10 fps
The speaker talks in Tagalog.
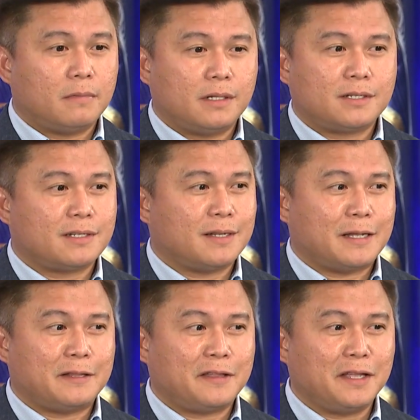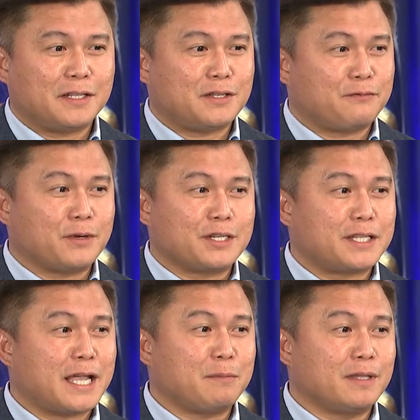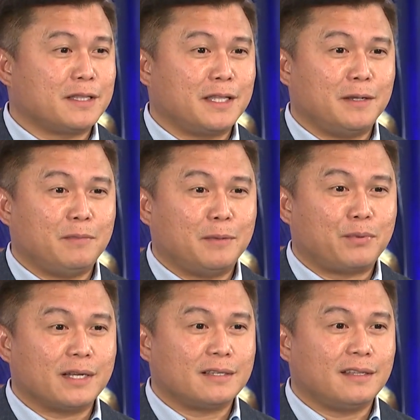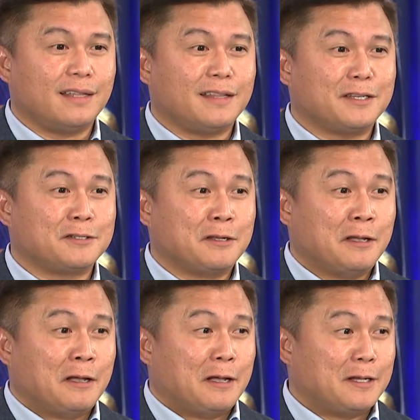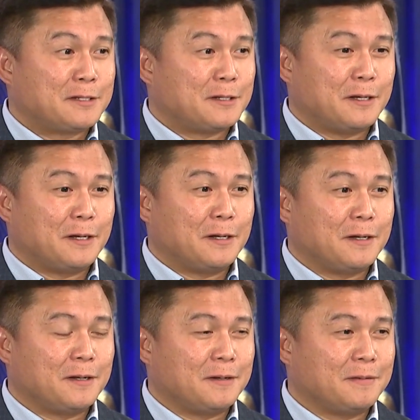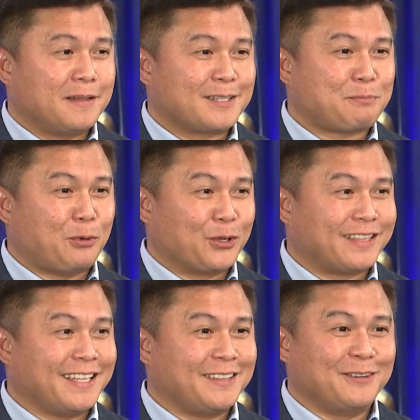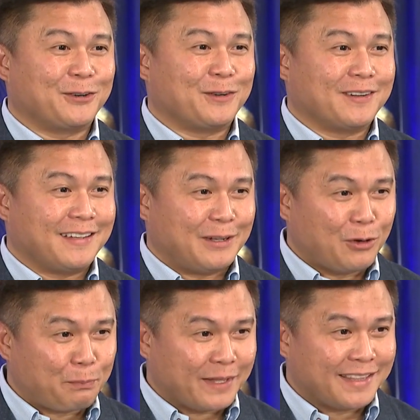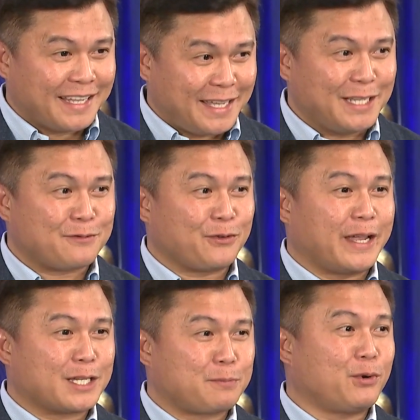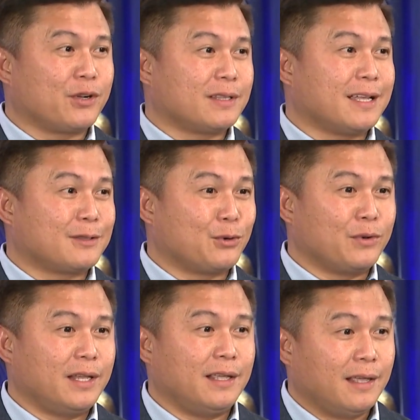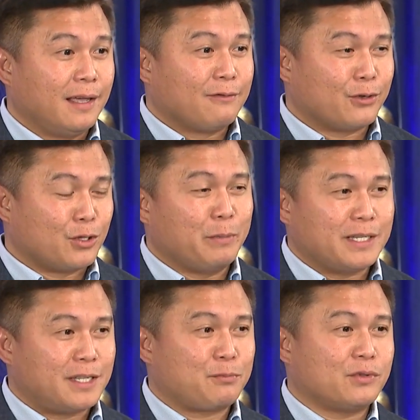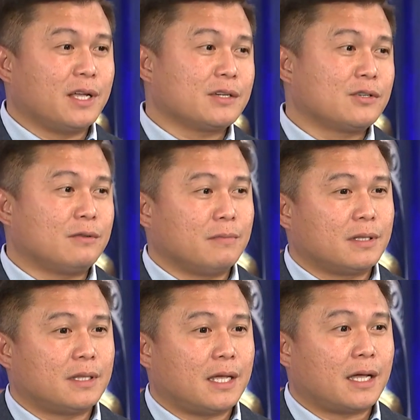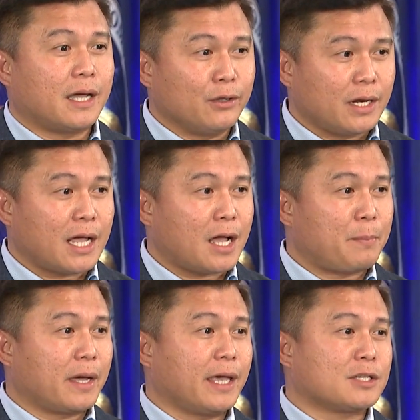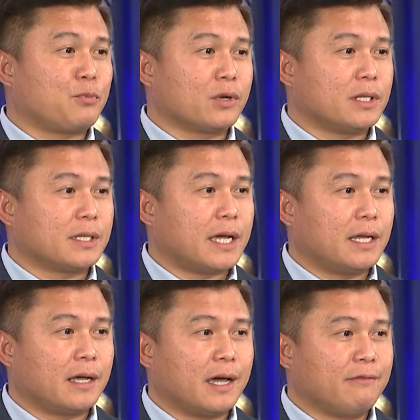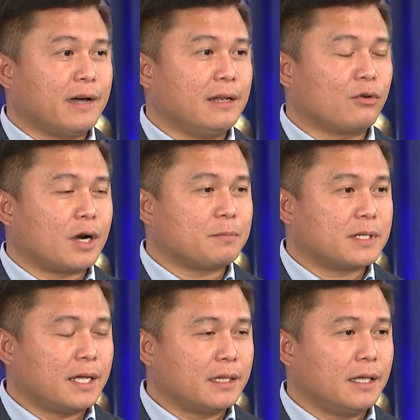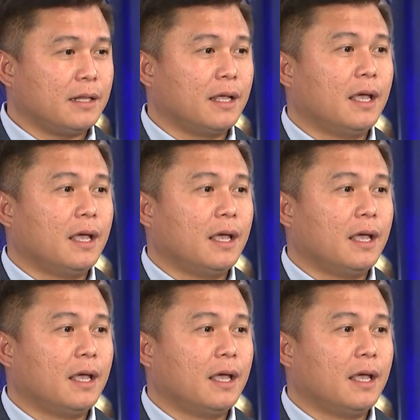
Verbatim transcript: it's I think it's the first time that a, a president has has uh, exported or uh, opened the gates for export not only for domestic production but uh, ngayon nakakapag-export na tayo ng high value crops natin